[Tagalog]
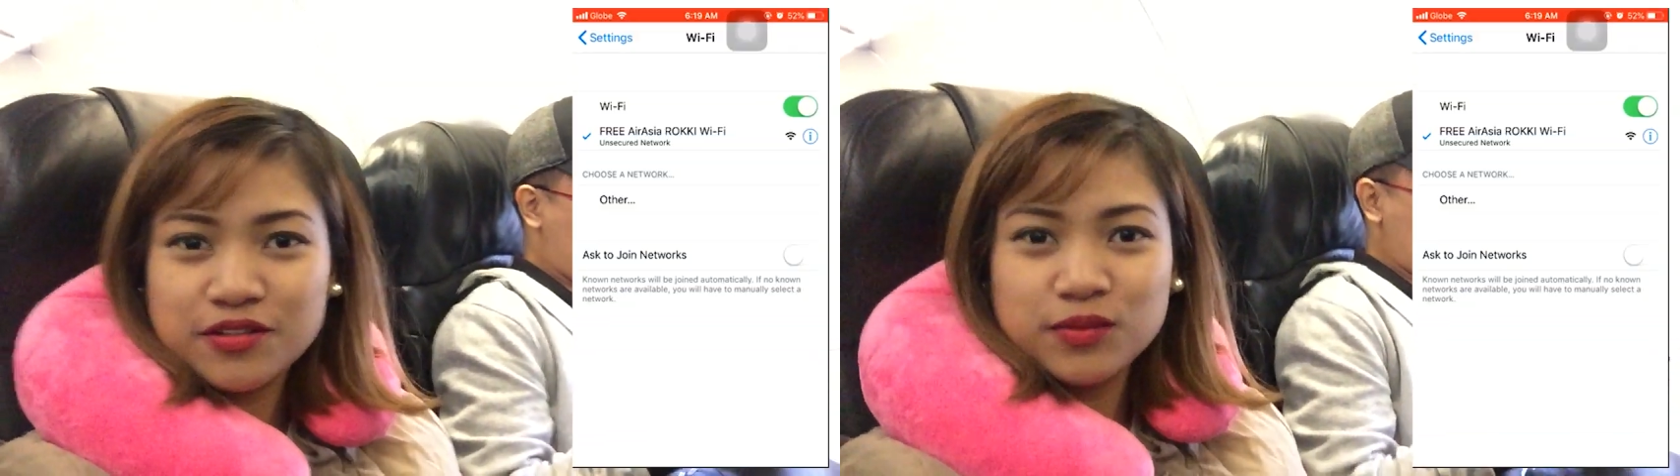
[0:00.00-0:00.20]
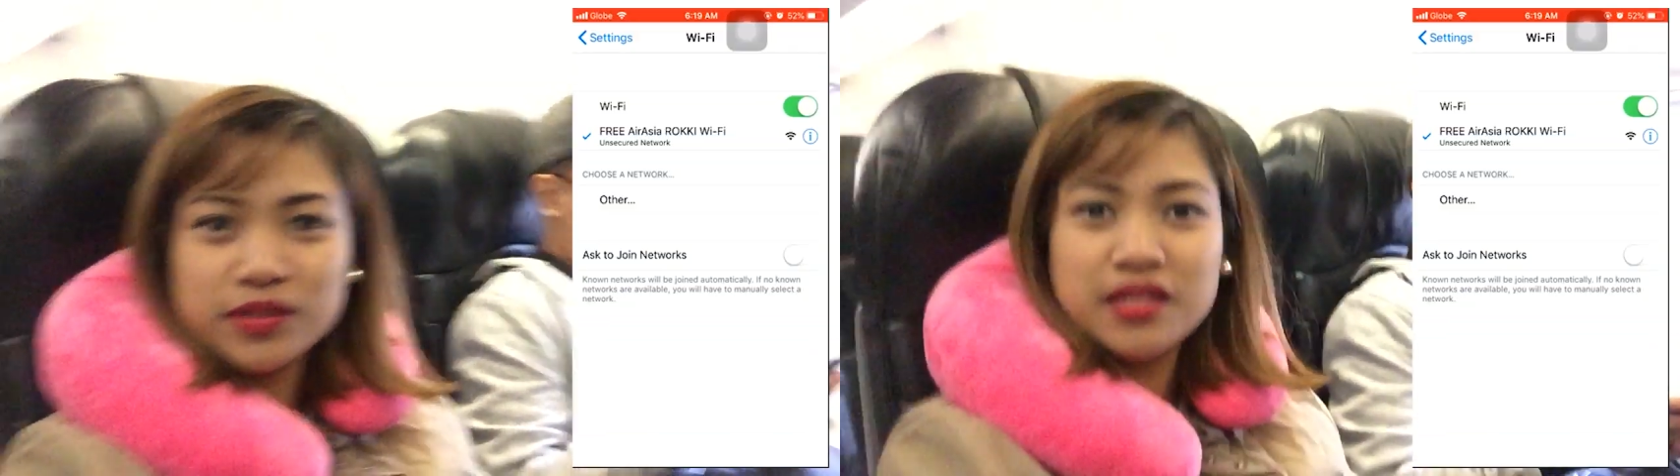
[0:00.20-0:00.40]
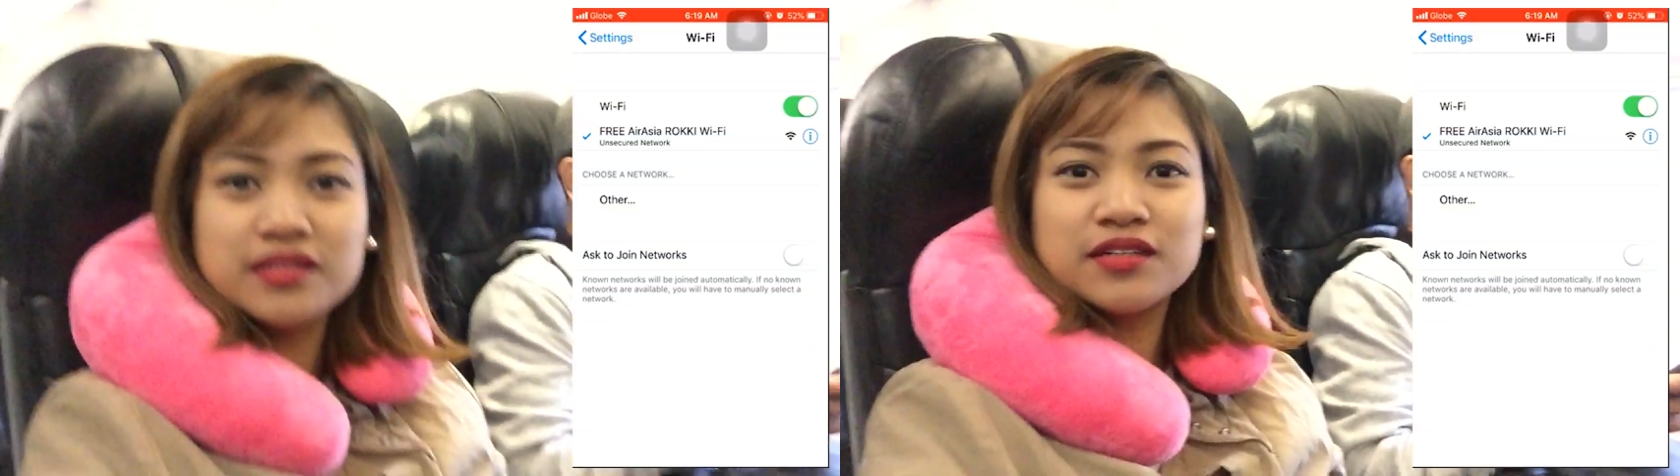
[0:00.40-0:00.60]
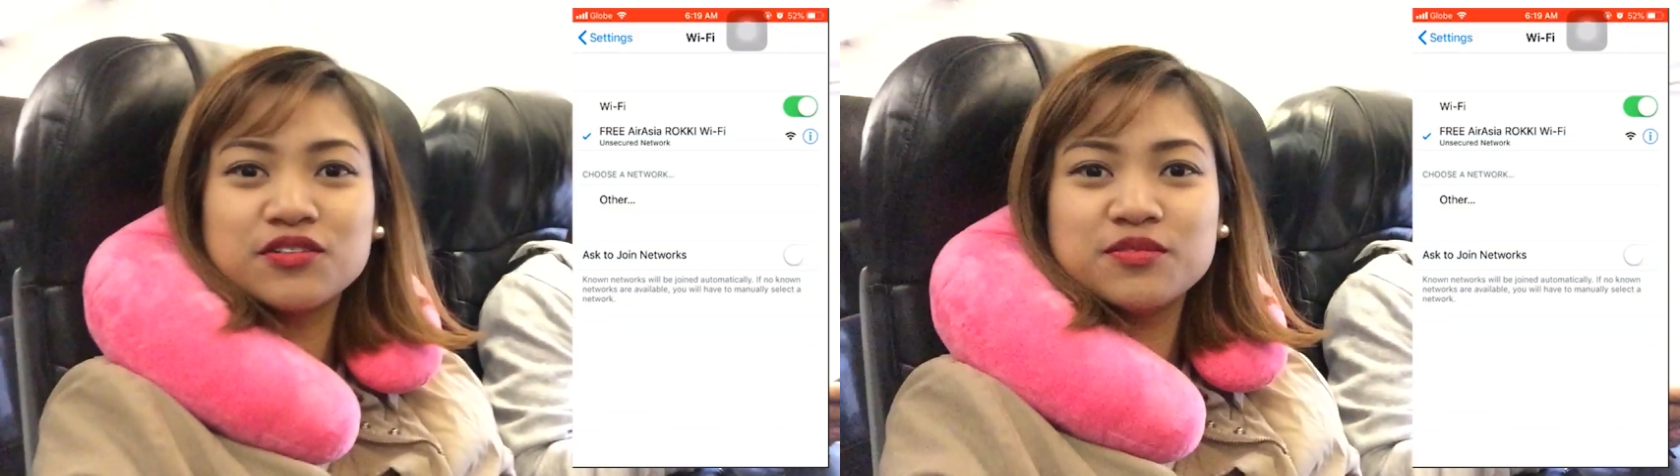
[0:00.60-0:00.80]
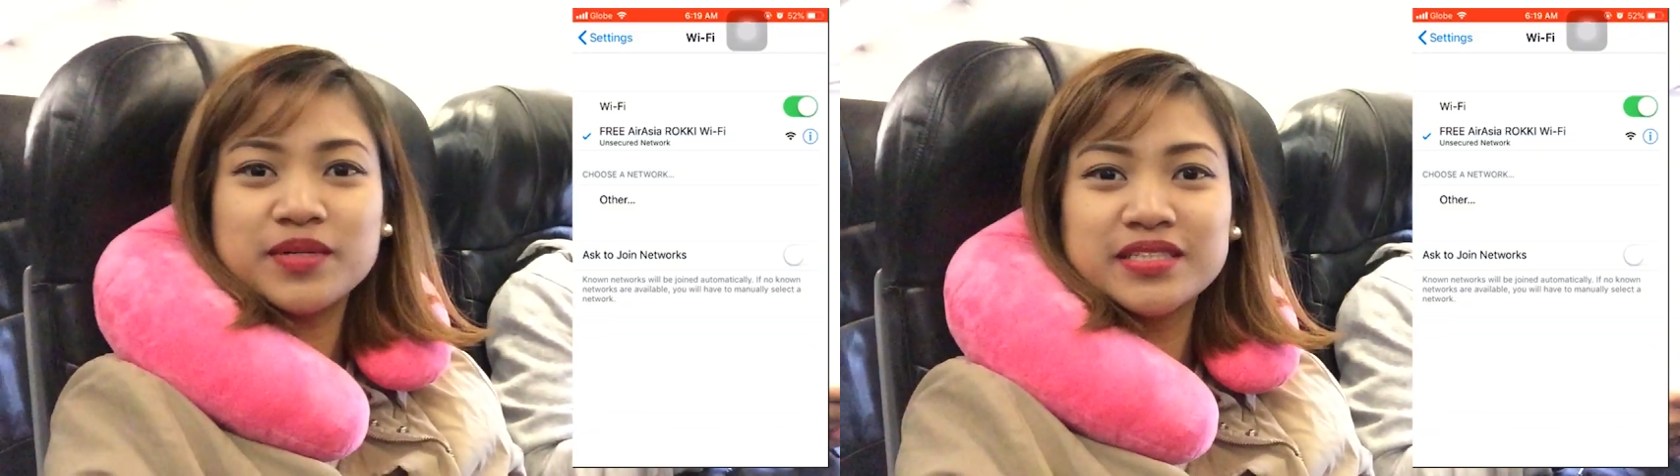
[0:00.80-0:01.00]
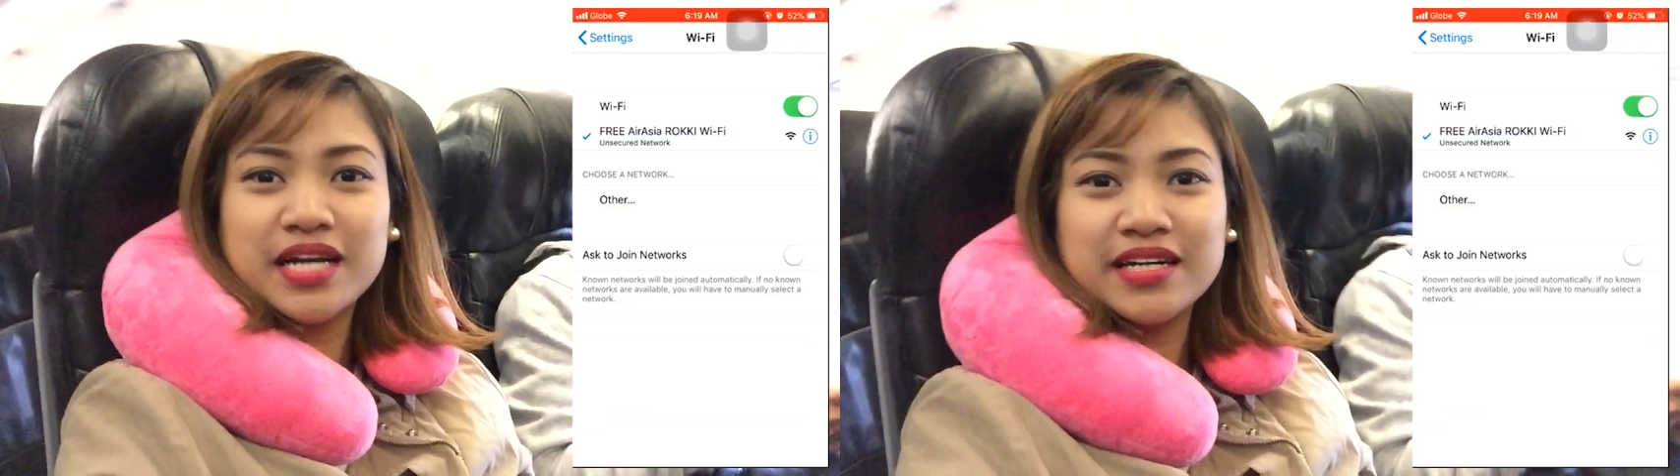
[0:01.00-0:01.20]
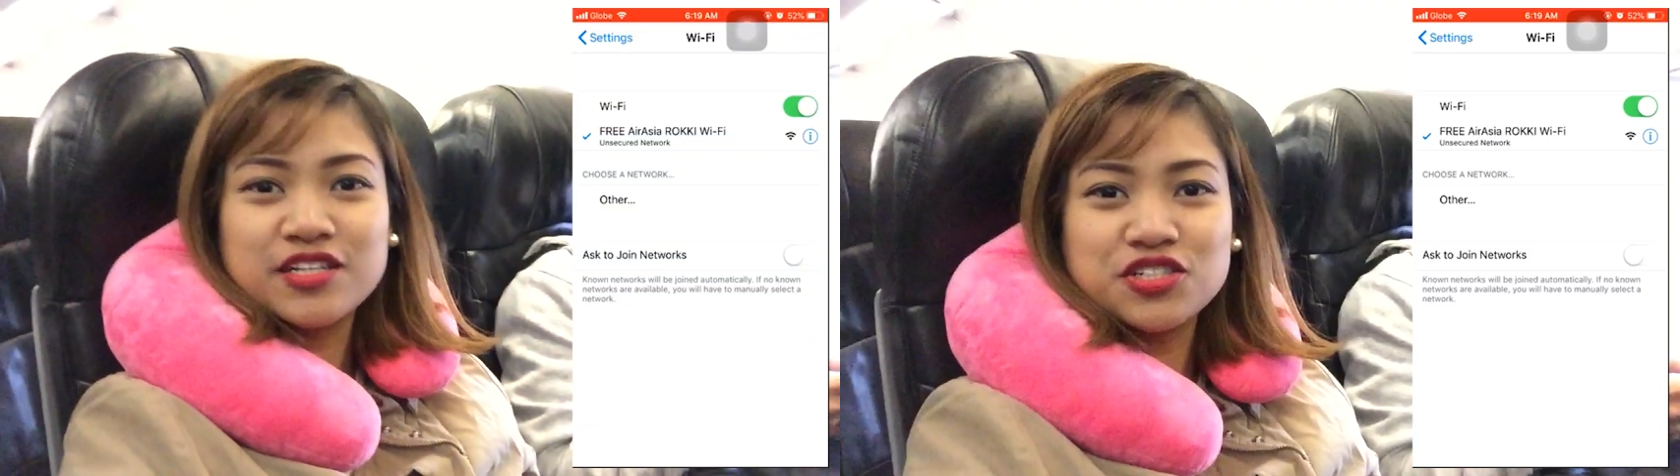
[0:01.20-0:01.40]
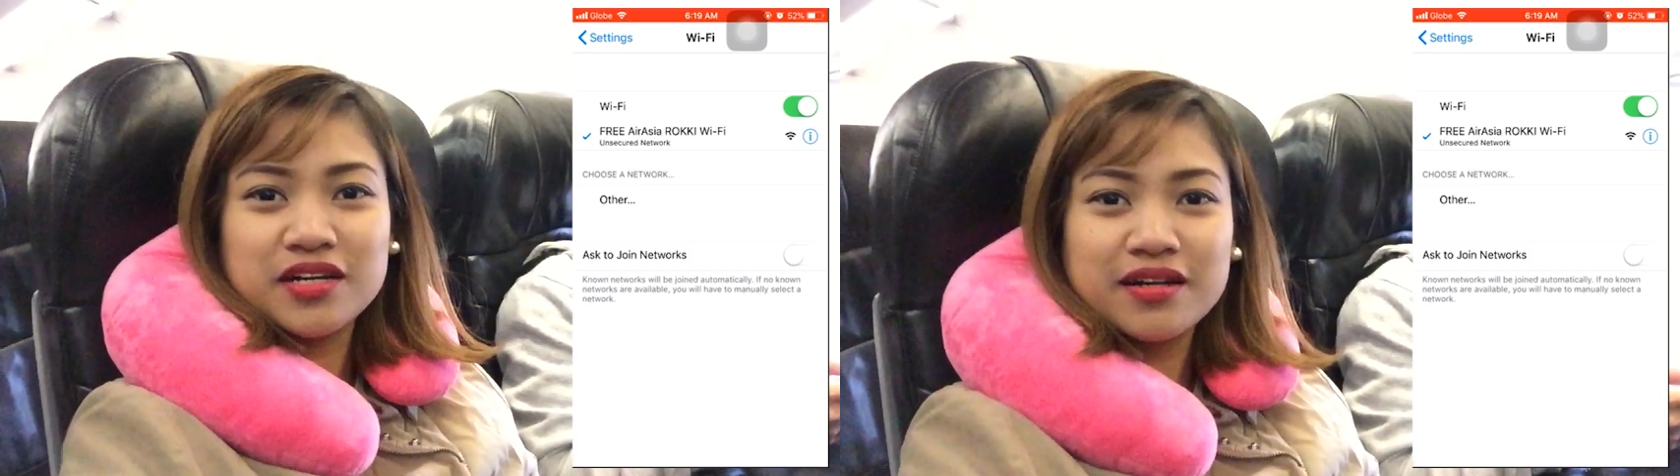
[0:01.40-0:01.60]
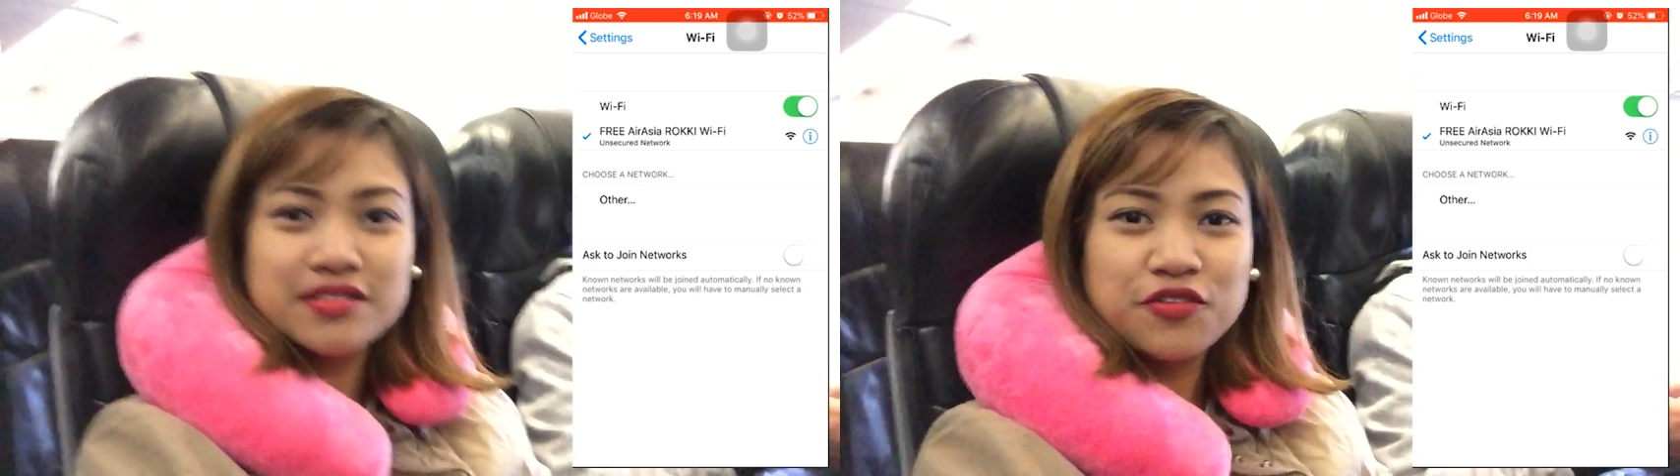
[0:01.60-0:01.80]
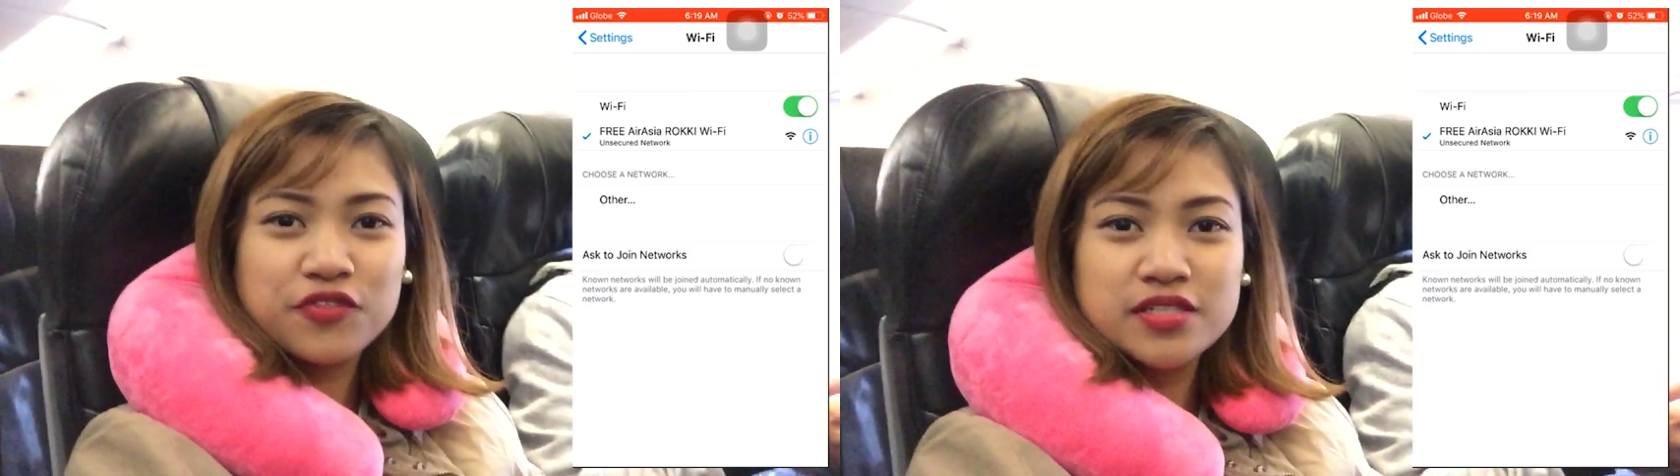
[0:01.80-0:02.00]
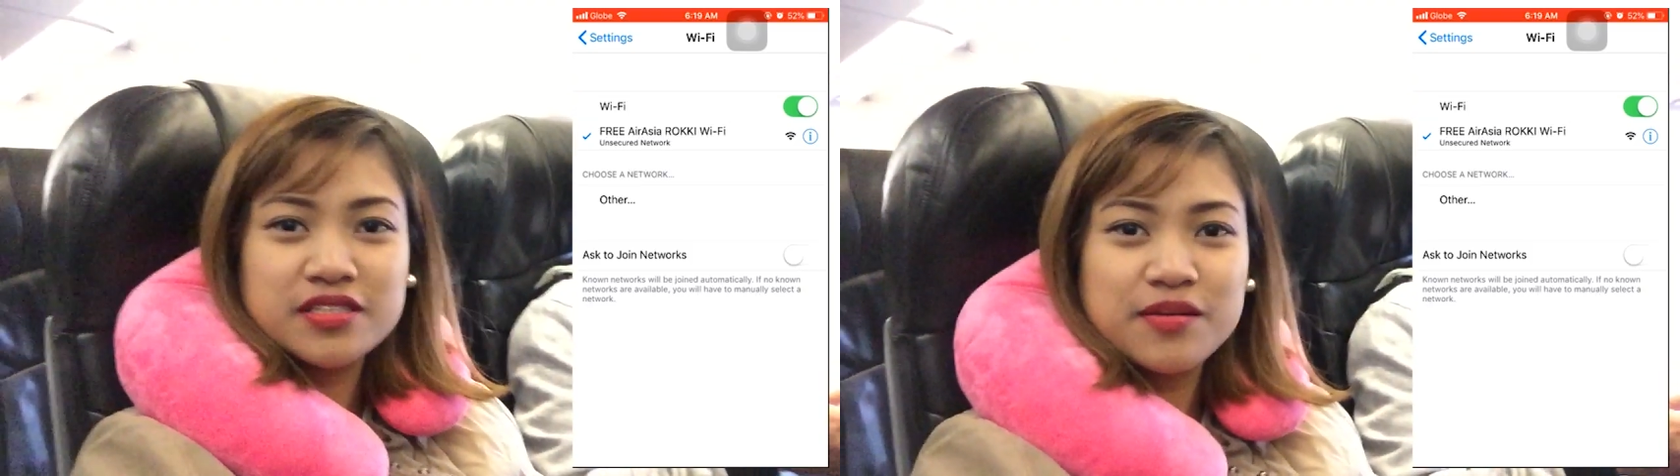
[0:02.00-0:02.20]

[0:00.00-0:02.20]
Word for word: kung talagang gumagana siya. Kasi first